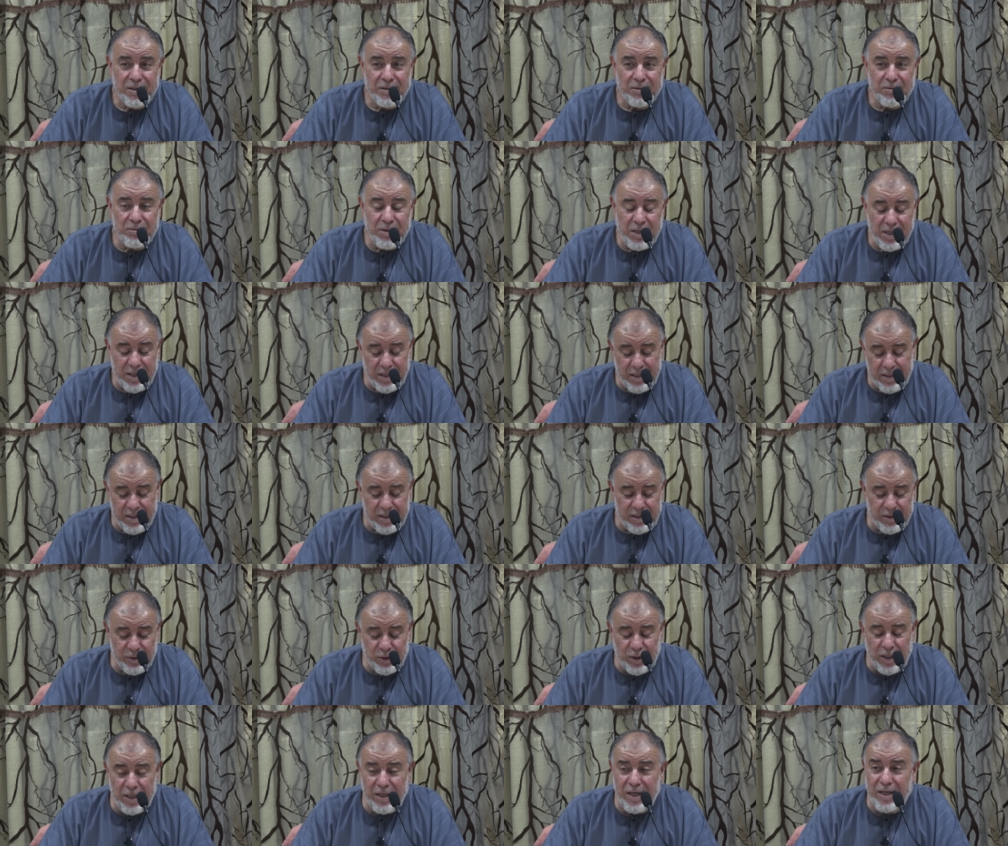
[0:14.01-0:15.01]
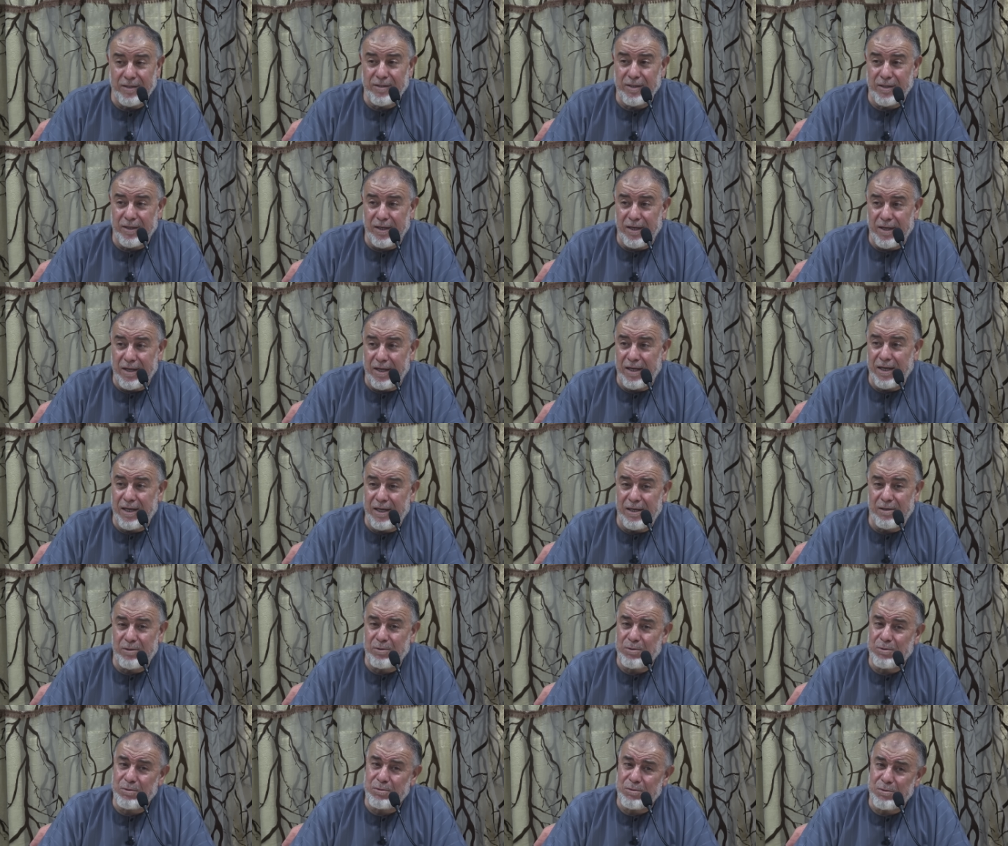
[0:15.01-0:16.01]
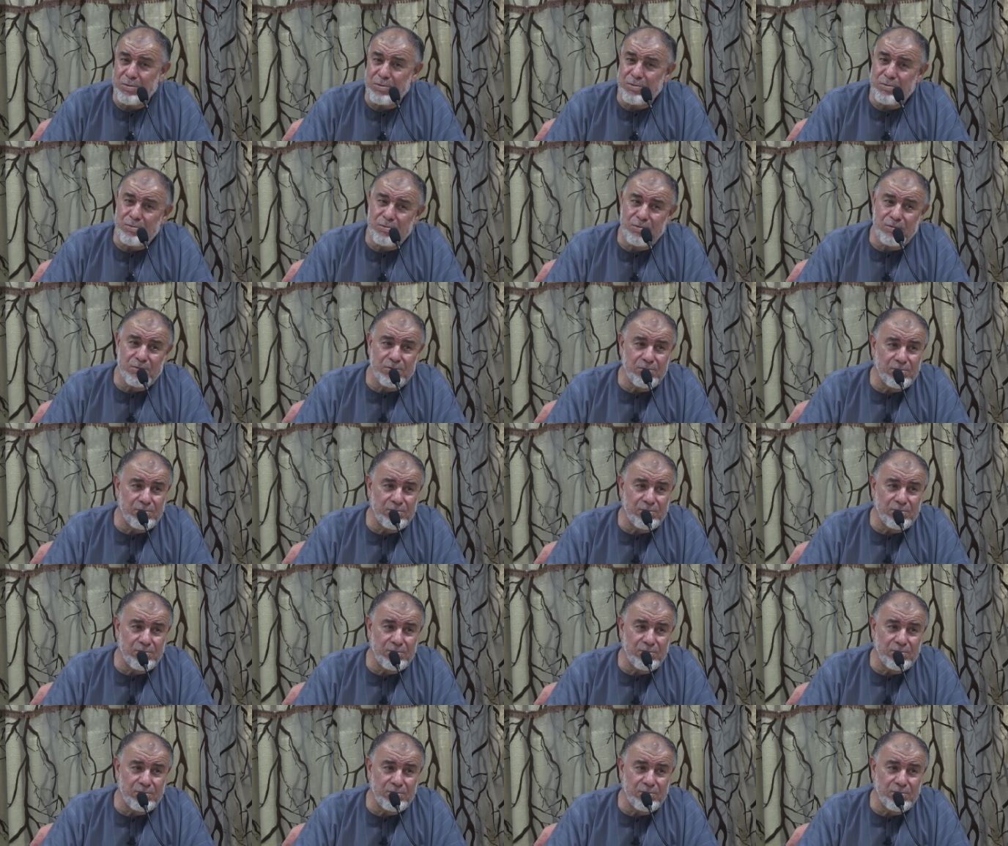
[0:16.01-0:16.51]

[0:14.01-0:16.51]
وإن شاء الله غادي نقراها و...